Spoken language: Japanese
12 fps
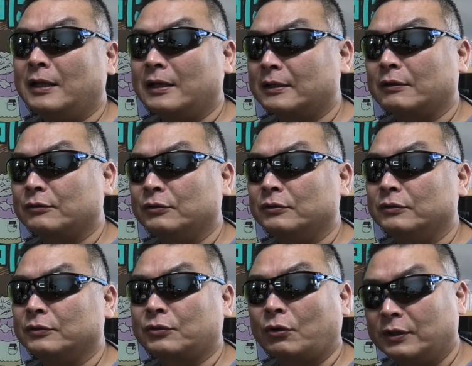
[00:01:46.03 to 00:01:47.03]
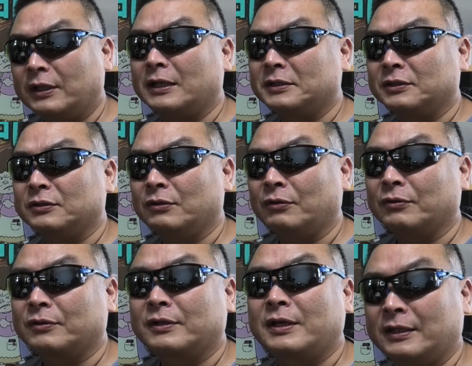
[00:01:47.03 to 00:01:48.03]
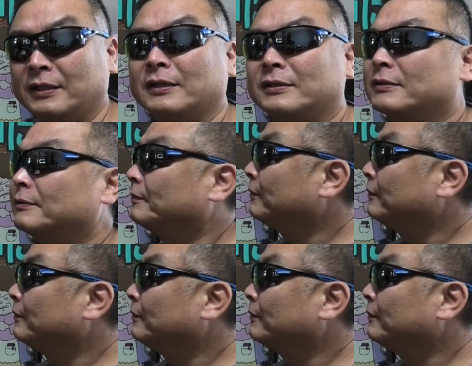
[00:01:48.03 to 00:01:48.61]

内閣総理大臣の件です